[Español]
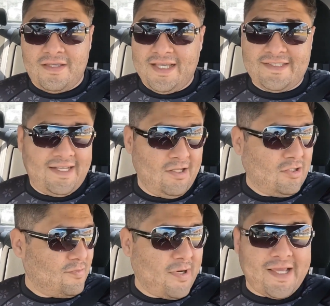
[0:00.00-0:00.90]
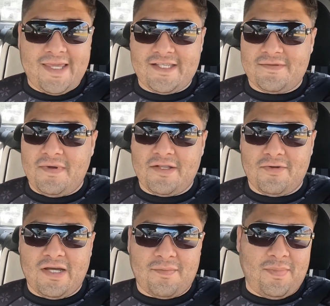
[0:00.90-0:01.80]
Ya salieron los brackets, me va a
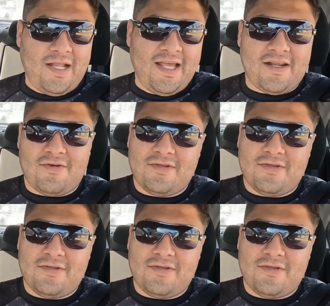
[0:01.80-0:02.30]
tocar pelear